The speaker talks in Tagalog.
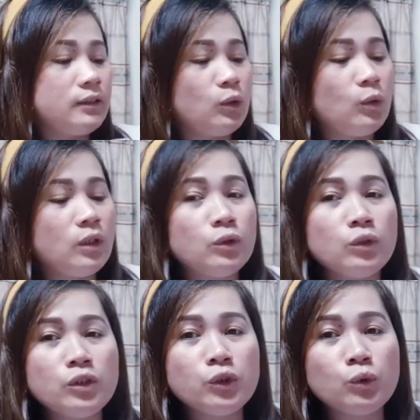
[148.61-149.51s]
So, ganito
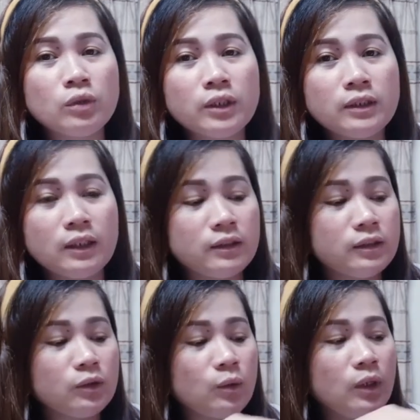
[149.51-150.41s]
yung itsura niya.
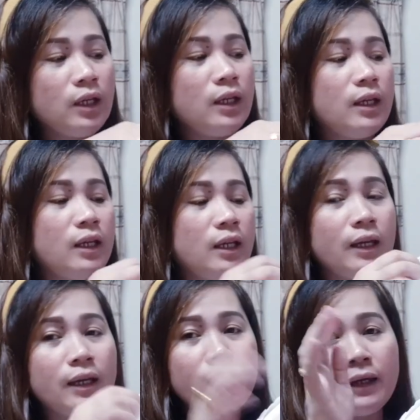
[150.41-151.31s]
So,
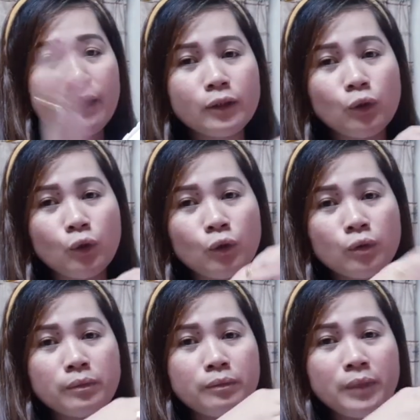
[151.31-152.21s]
eto,
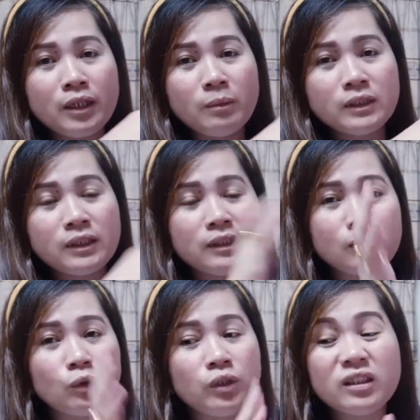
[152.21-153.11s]
pag nabasa niya
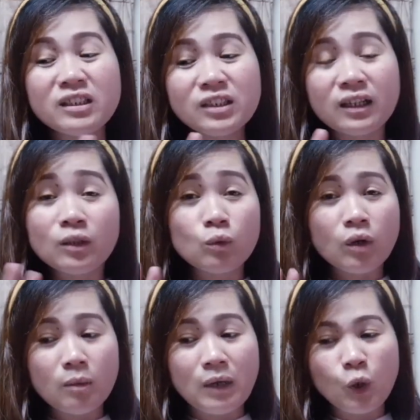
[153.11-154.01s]
to, hindi siya ganun
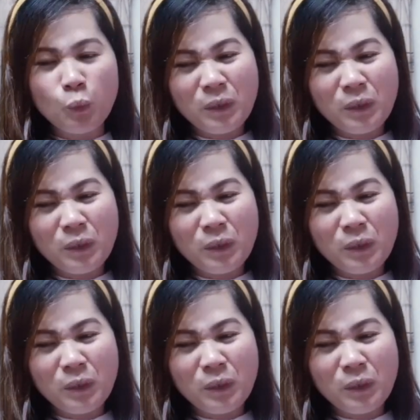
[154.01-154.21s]
kabaho.